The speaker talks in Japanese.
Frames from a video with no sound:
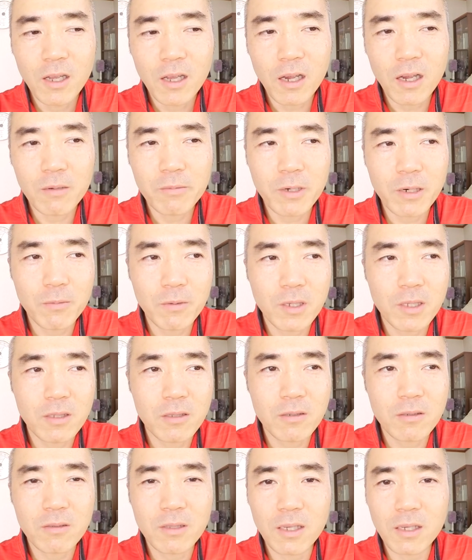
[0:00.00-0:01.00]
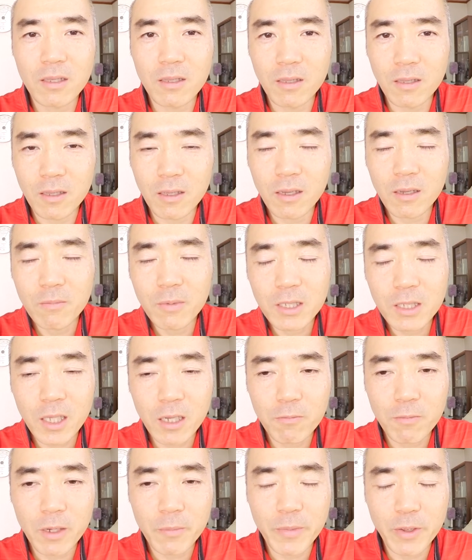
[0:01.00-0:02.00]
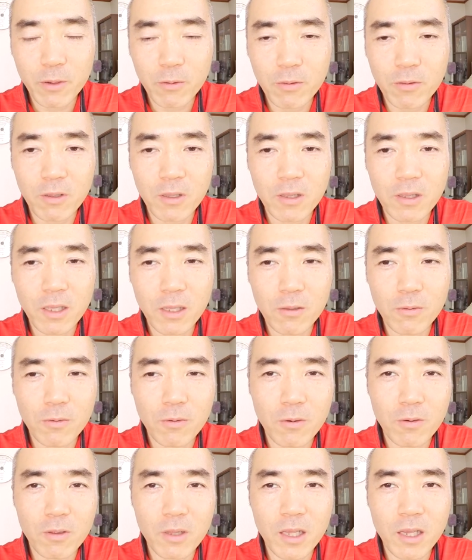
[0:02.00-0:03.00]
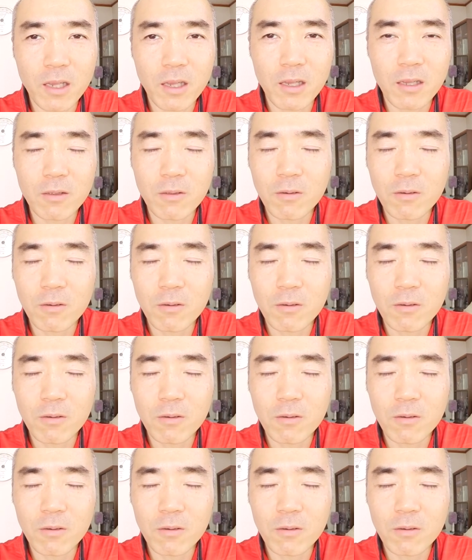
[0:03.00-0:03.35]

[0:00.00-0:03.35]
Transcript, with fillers: 油もきつくないんで、まあ、3枚ペロっていったところで、